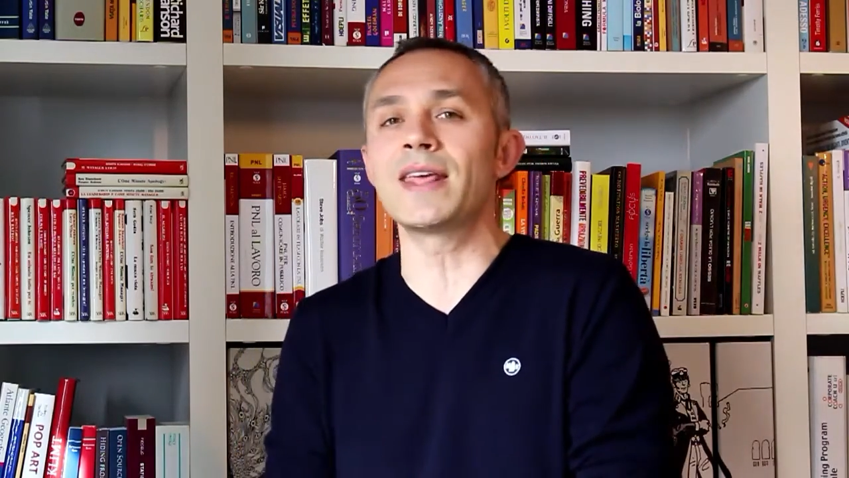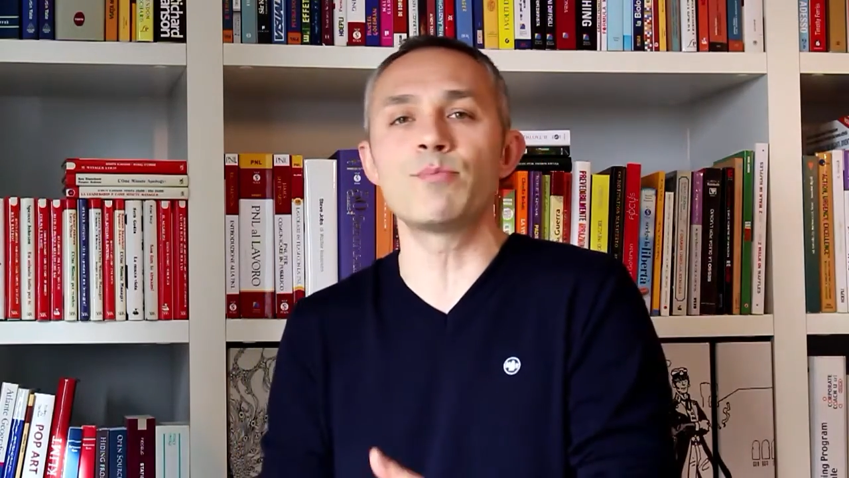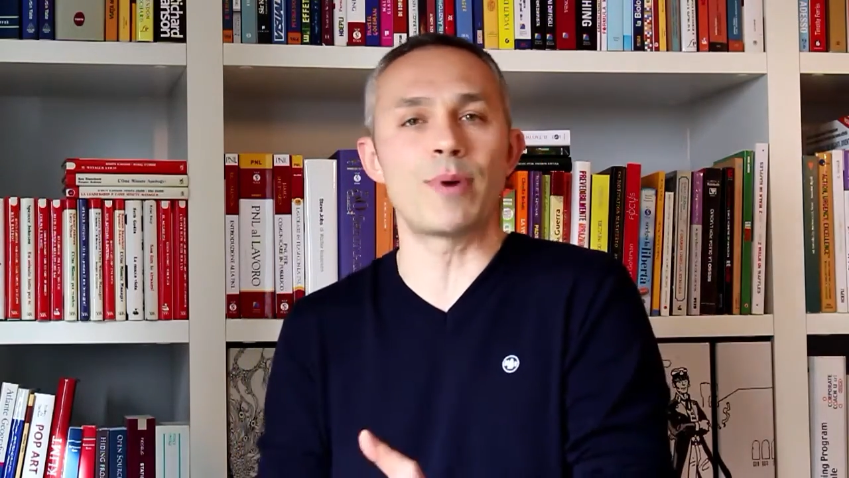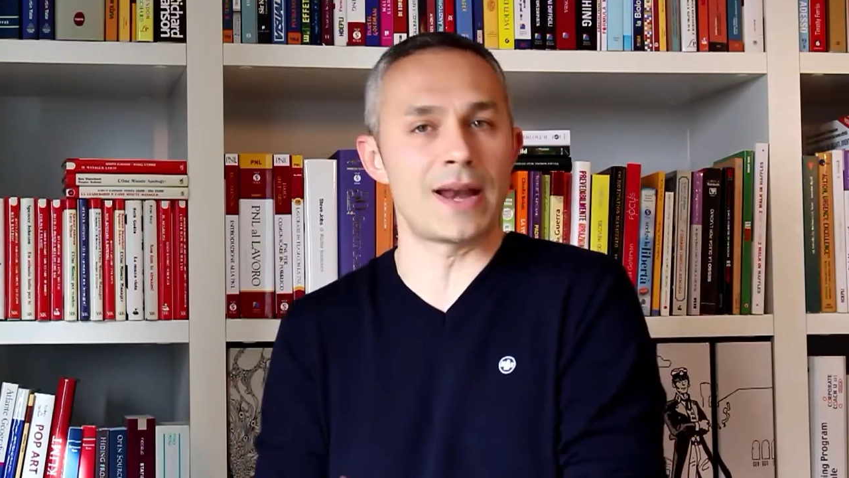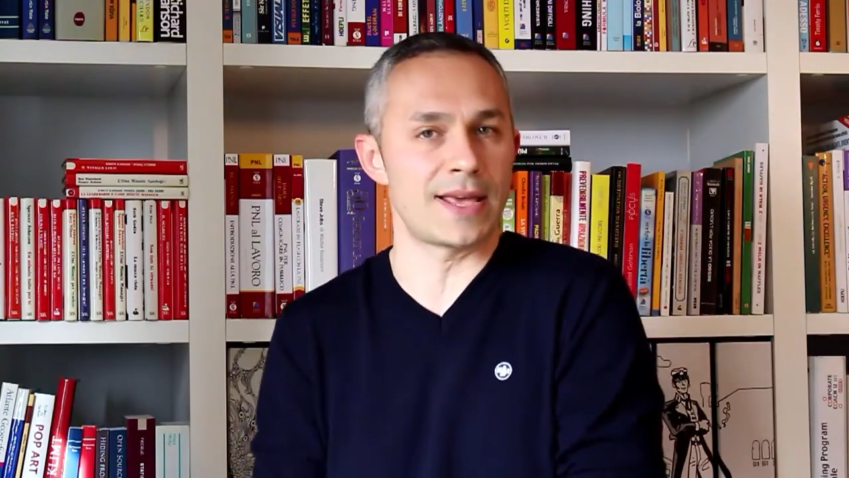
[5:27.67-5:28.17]

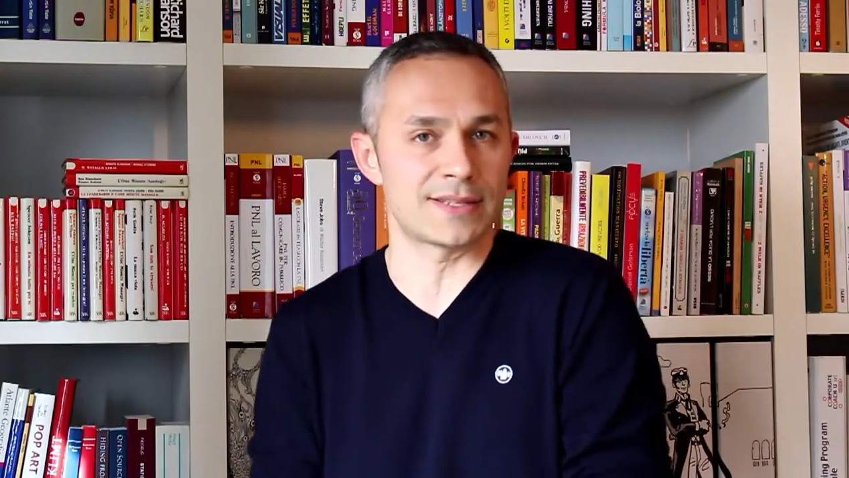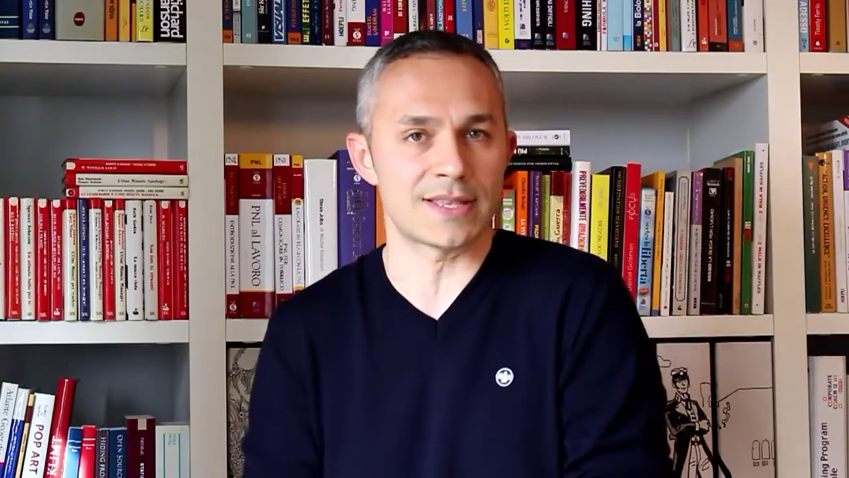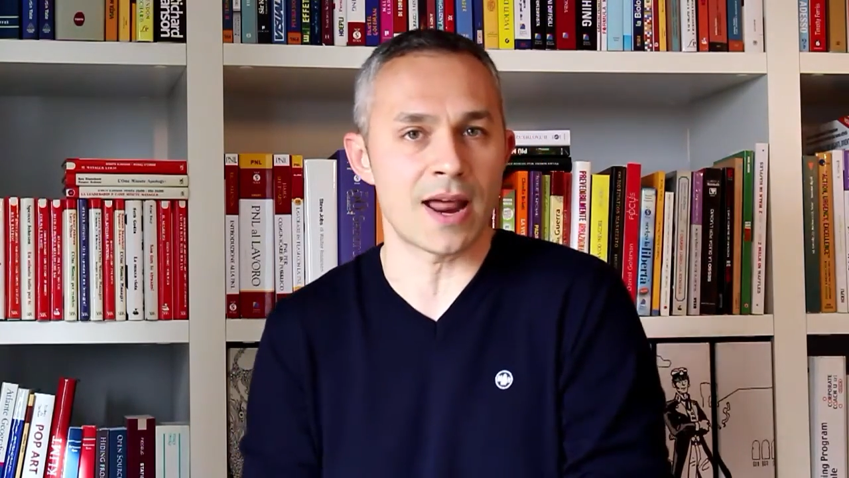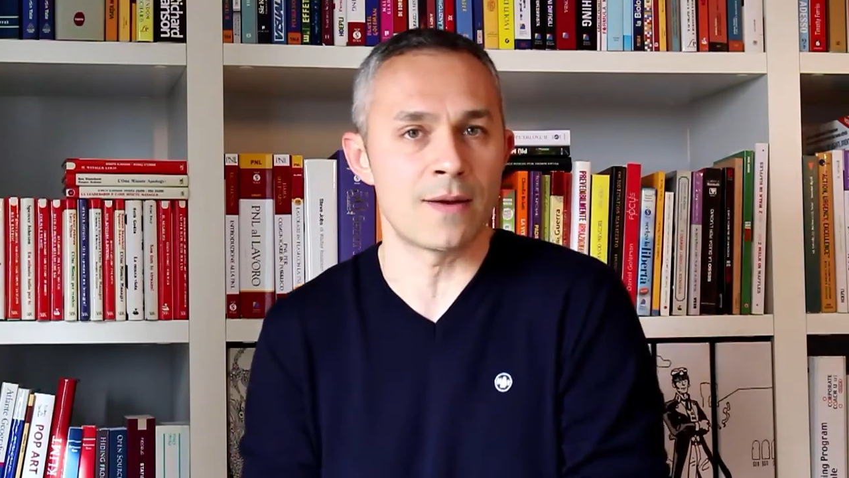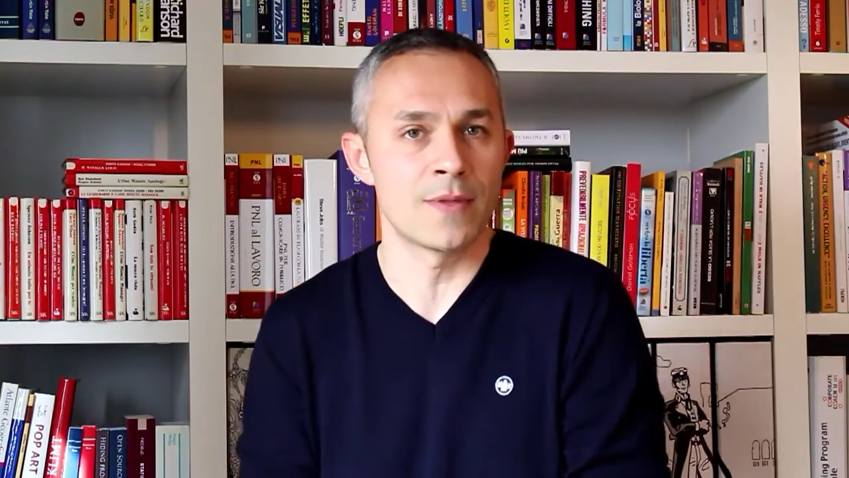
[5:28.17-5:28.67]
in
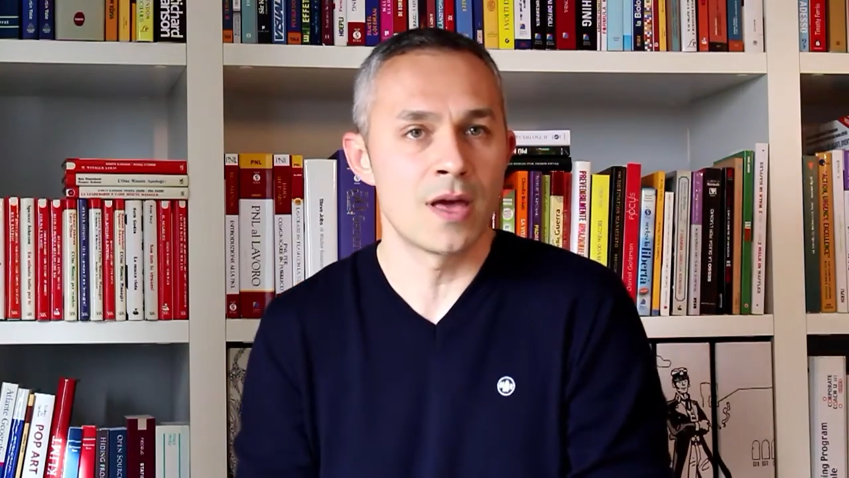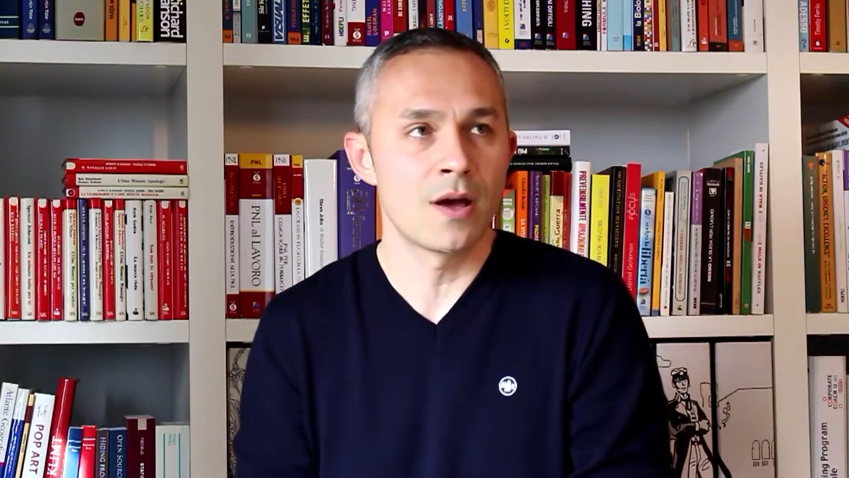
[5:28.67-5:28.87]
palestra.